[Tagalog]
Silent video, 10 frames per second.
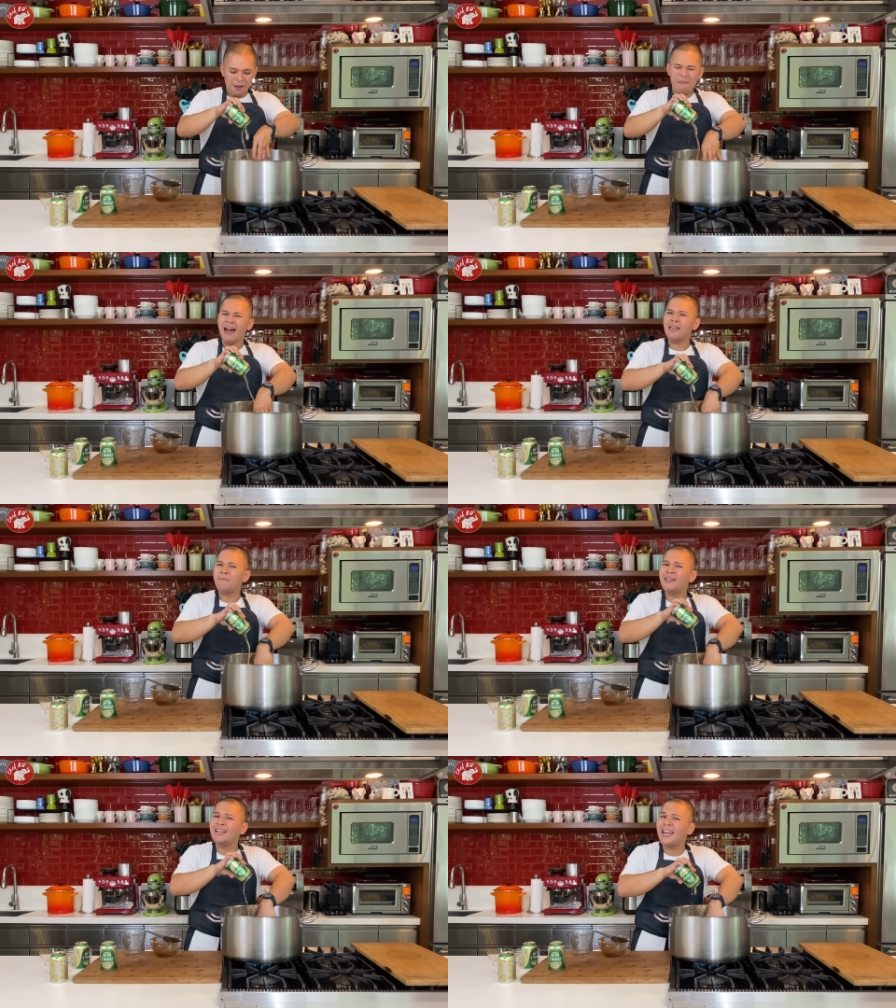Bakit
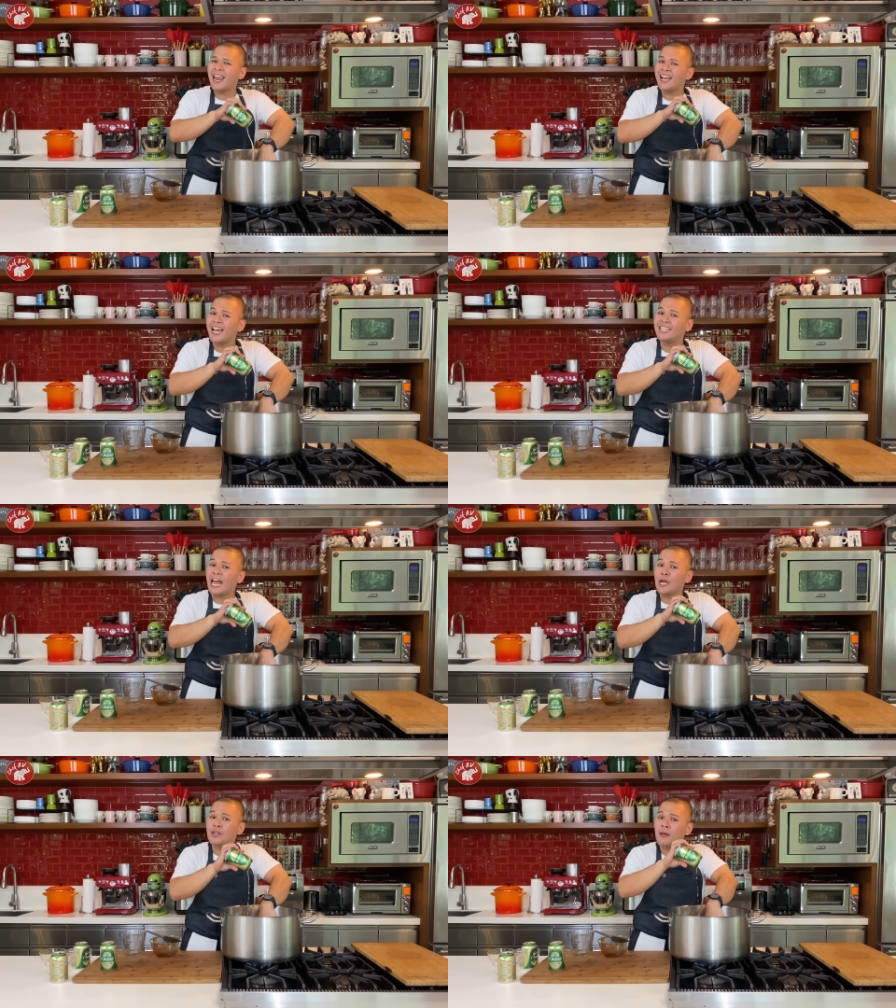ba naglalagay
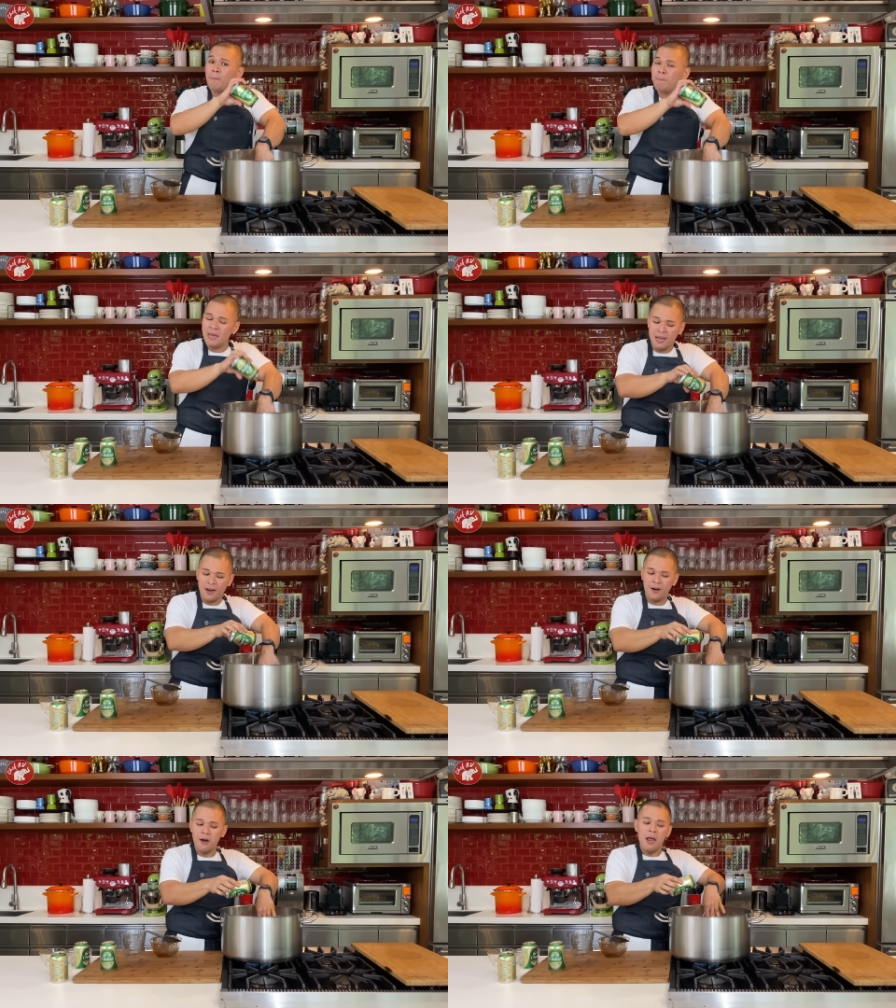tayo ng
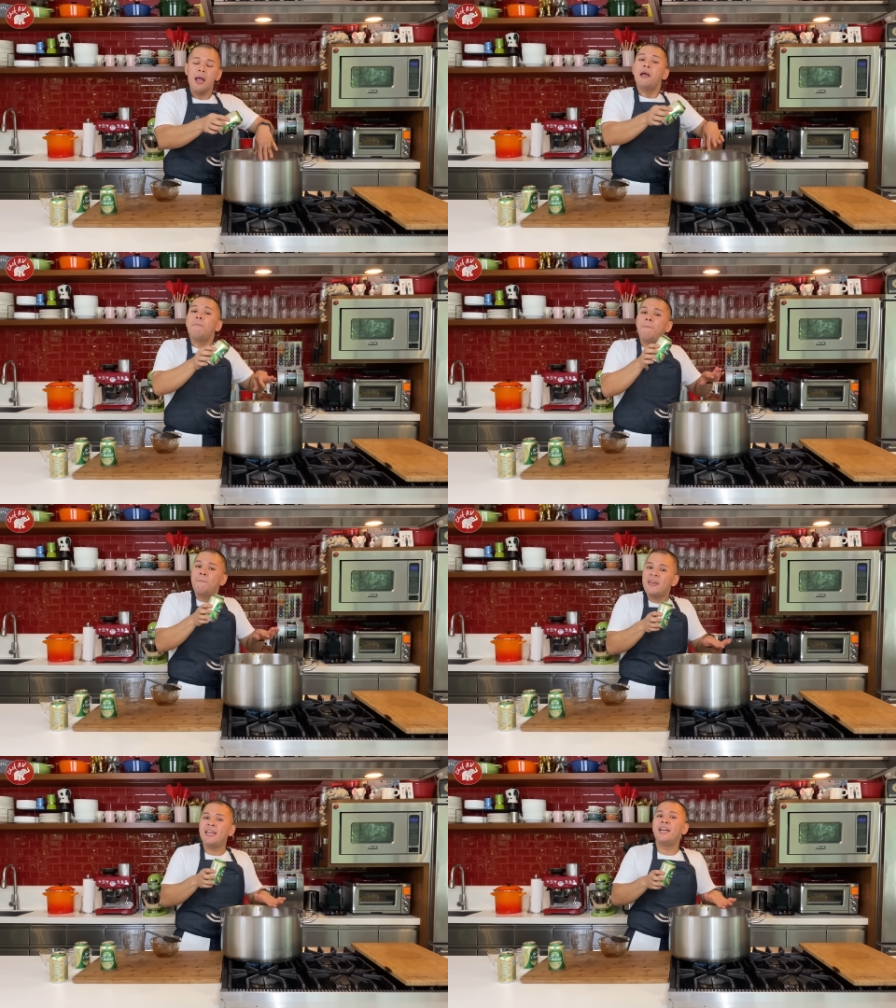beer?
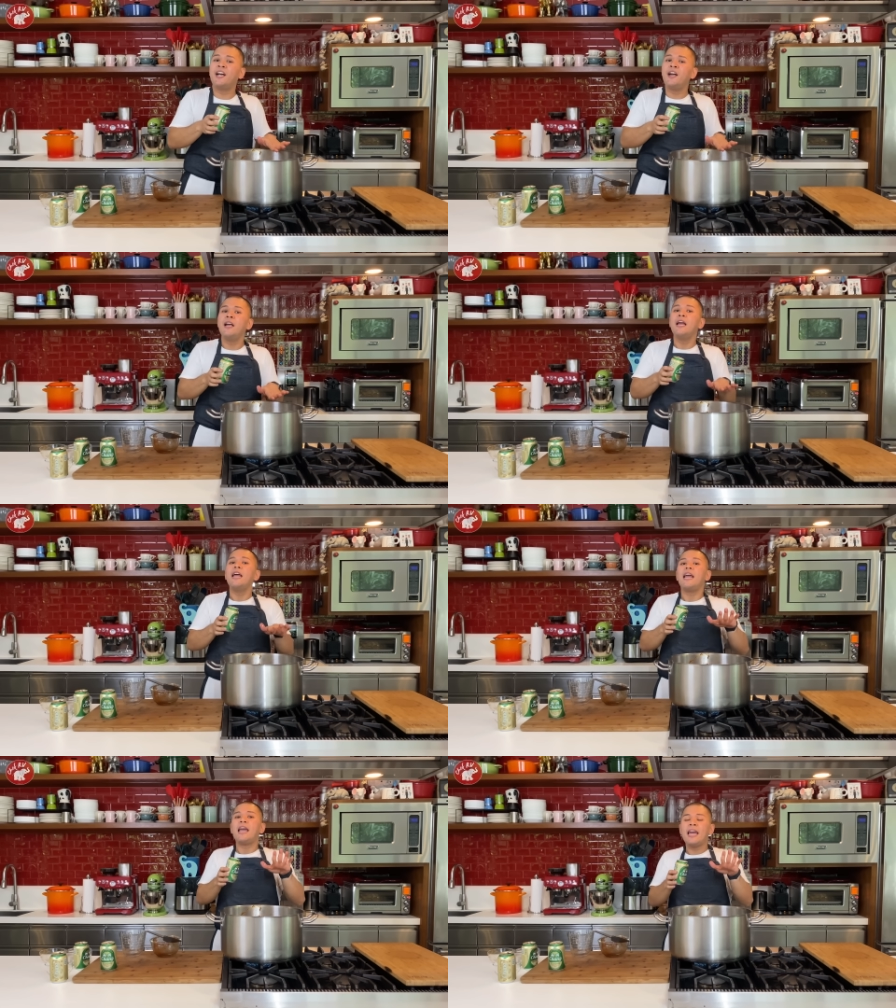Beer
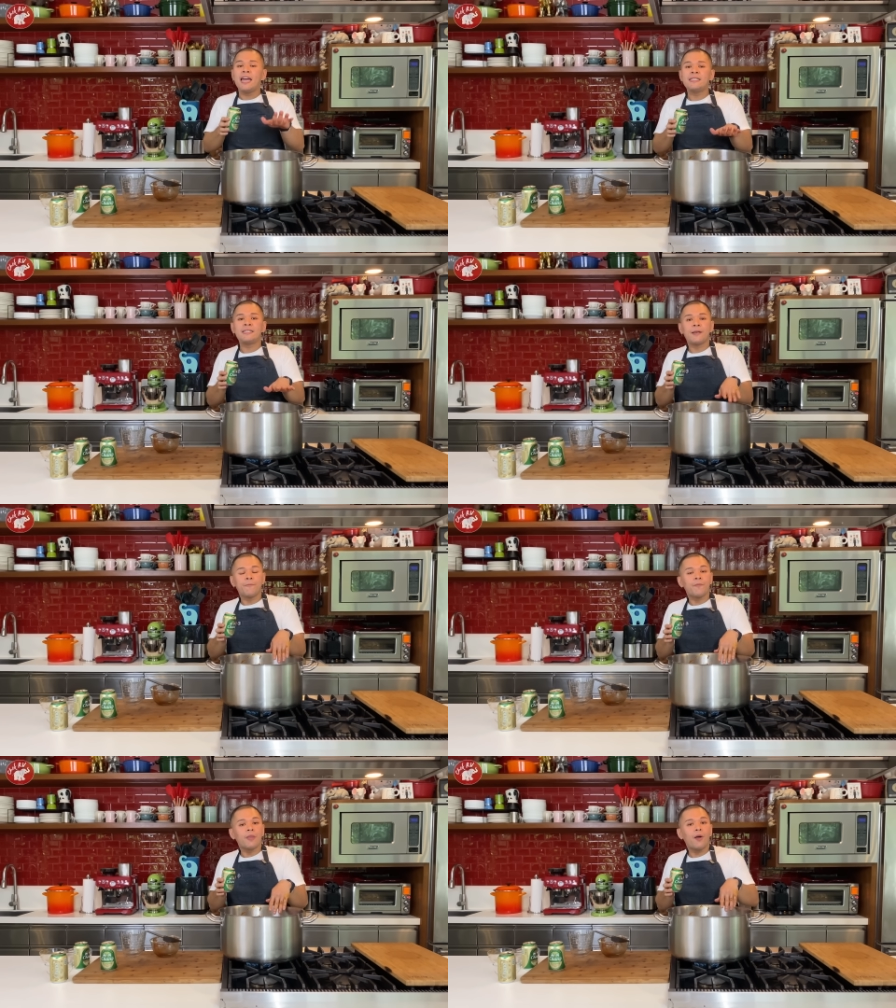is
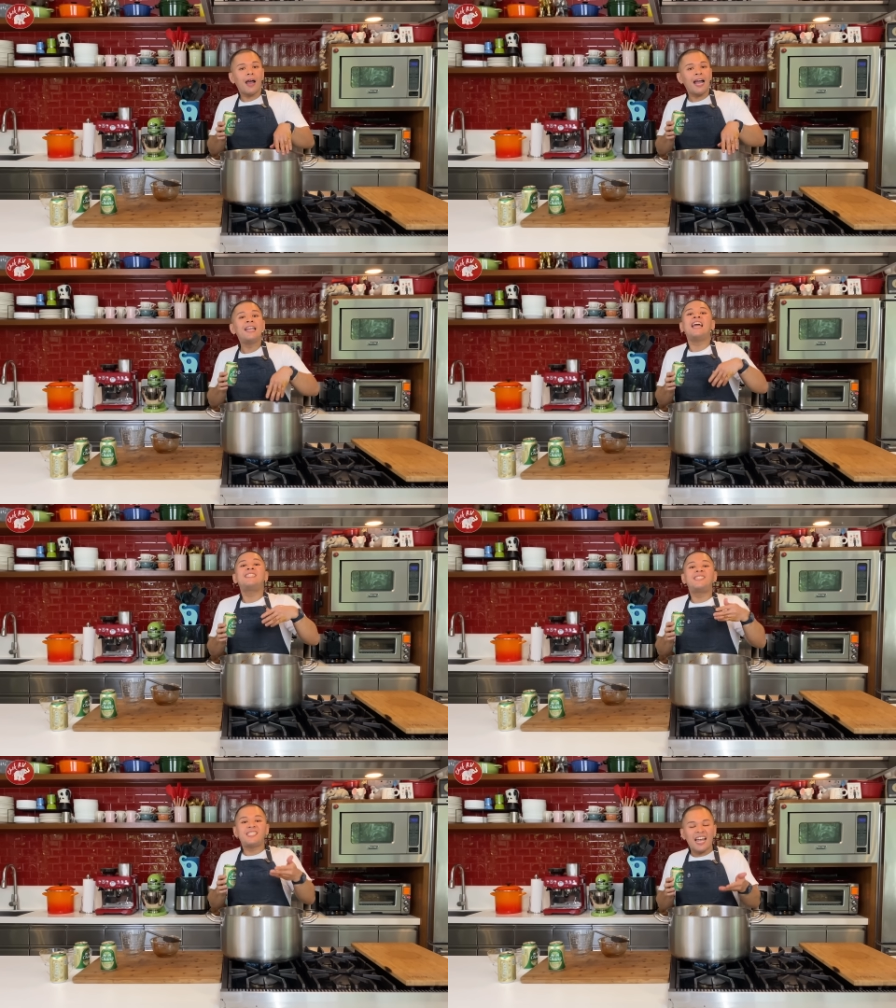an
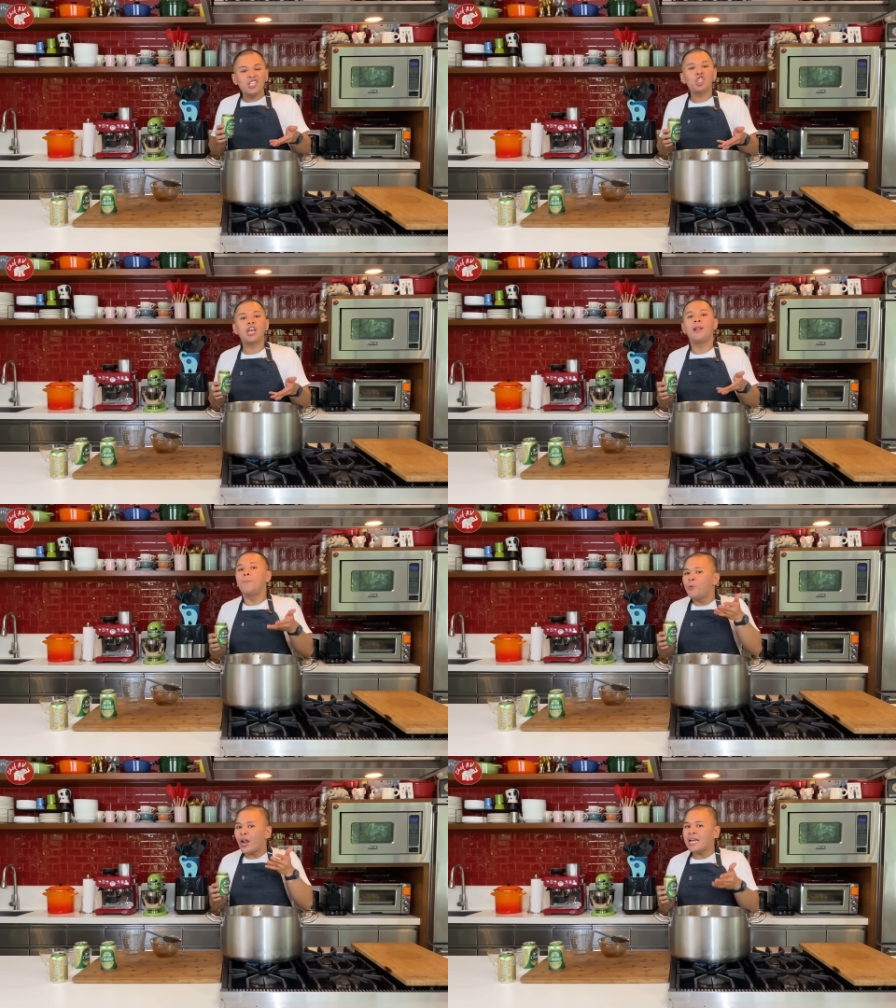essential
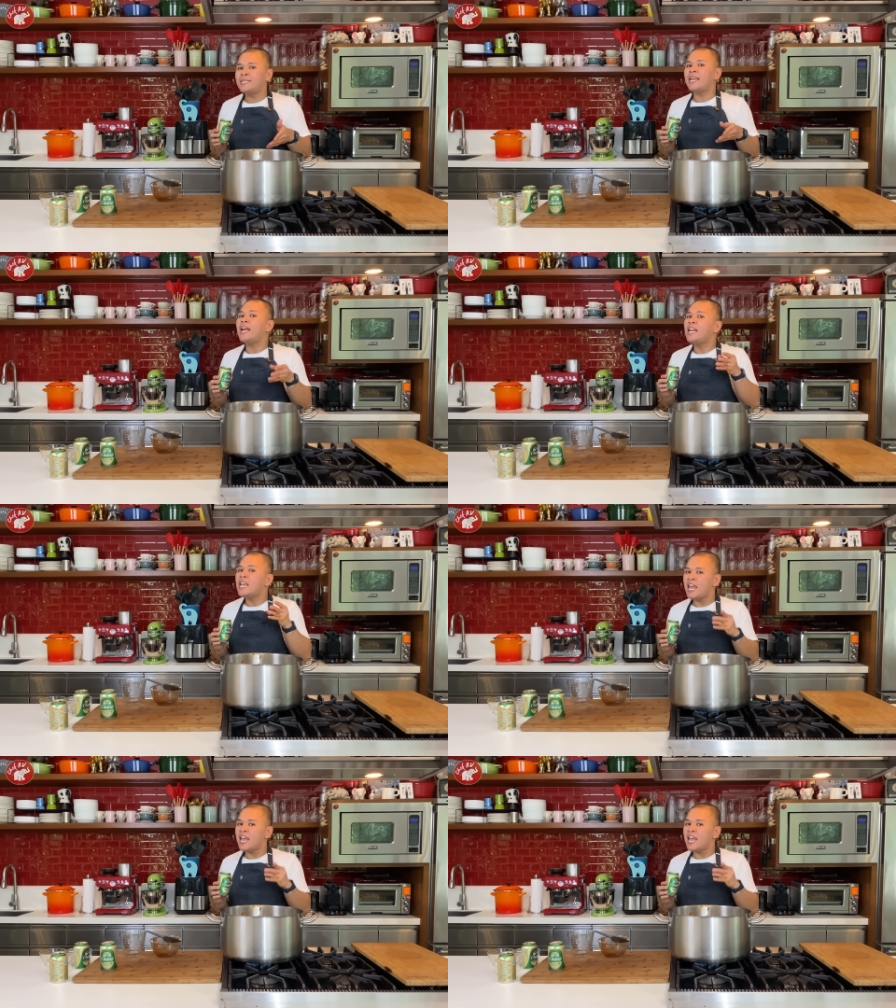bracing